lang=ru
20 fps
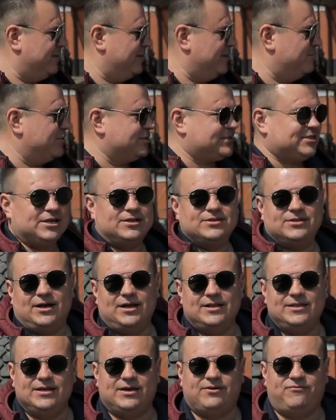
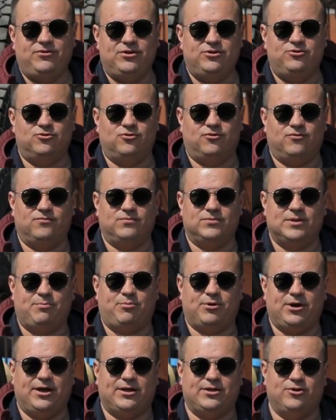эмоциональных видео на
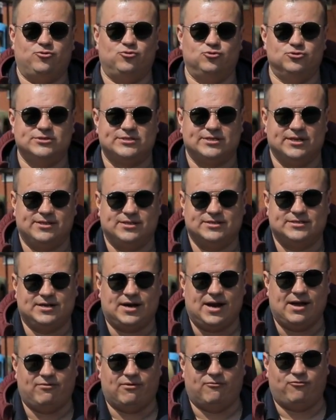проекте Кузница
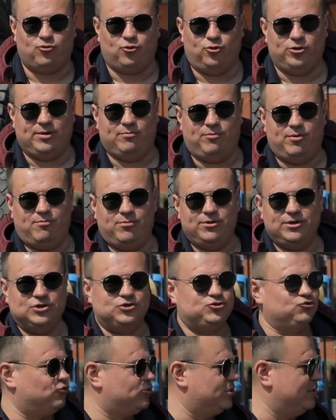тест-драйва. Вроде бы мы
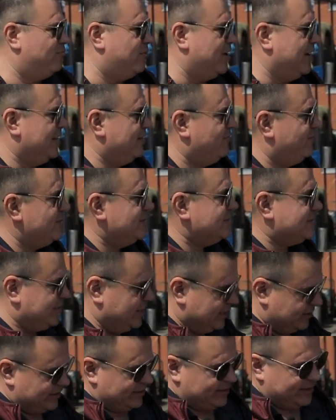ничего глобального не
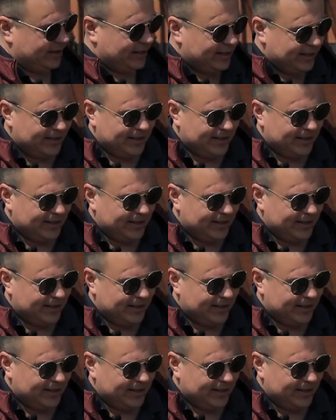сделали.